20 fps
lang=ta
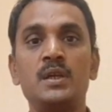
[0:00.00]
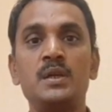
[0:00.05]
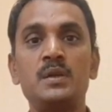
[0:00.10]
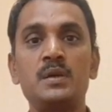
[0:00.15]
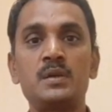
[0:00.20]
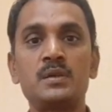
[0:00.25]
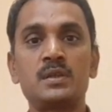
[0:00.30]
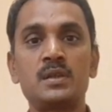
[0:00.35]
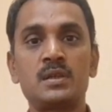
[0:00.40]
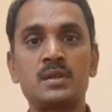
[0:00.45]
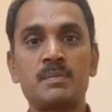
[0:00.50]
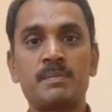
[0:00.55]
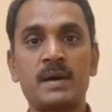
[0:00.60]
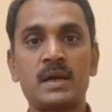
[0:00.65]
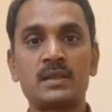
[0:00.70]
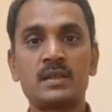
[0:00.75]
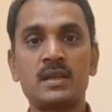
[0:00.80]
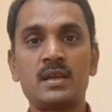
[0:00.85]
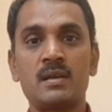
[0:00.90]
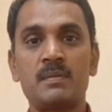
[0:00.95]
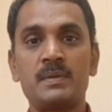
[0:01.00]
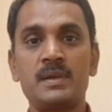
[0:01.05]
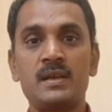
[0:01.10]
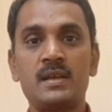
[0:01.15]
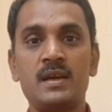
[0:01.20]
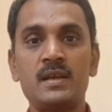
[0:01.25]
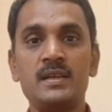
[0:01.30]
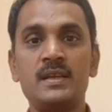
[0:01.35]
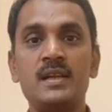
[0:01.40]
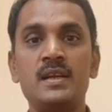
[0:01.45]
இன்னொருத்தருக்கு பார்த்தீங்க
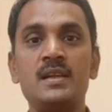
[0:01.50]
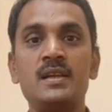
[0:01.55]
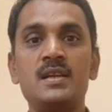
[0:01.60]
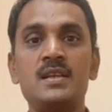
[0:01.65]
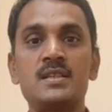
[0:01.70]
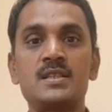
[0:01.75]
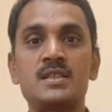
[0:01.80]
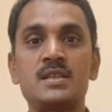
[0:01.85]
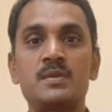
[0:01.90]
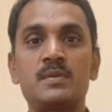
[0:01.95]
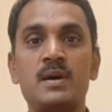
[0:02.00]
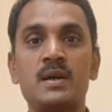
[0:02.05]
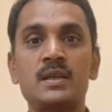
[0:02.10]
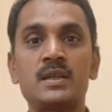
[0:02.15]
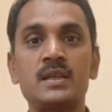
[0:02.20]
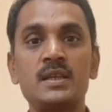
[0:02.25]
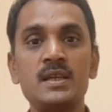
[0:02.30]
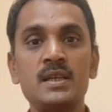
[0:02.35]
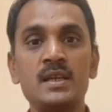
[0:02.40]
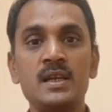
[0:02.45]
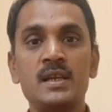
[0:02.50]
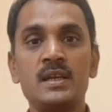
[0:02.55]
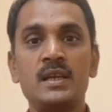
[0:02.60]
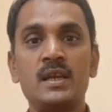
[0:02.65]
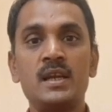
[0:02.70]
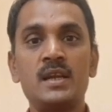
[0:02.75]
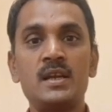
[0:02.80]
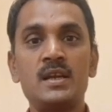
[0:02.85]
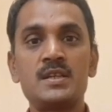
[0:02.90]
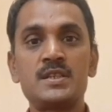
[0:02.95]
அப்படின்னா ஏழு லட்ச ரூபாய்க்கு
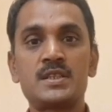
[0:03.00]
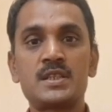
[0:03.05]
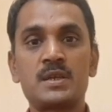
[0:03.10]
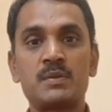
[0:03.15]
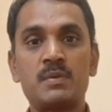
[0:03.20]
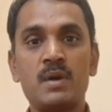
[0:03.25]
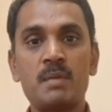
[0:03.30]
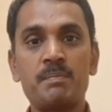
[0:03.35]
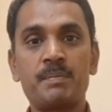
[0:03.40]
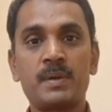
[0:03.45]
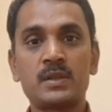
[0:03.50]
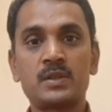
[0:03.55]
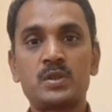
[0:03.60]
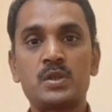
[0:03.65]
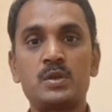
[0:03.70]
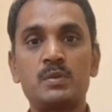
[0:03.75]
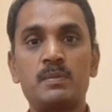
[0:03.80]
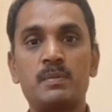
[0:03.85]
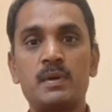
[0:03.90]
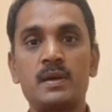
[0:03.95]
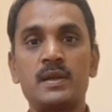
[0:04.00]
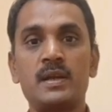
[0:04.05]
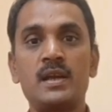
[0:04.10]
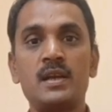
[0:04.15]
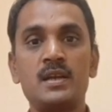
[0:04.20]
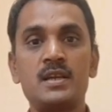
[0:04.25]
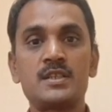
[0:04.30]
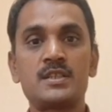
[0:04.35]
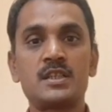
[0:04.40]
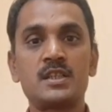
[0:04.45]
ஏழு லட்ச ரூபா பத்து ரூபா
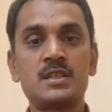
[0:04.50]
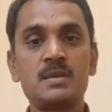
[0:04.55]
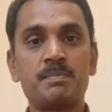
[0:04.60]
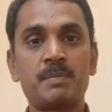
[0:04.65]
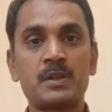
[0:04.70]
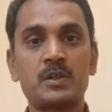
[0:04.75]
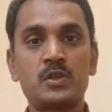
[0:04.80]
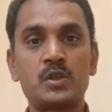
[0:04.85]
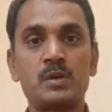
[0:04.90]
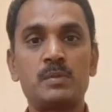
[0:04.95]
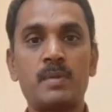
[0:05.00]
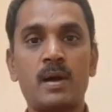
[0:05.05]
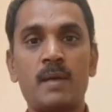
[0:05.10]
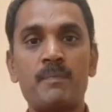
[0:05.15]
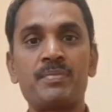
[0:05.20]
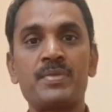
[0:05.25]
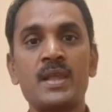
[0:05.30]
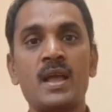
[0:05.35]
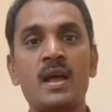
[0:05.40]
ஏழு லட்சத்து பத்து ரூபா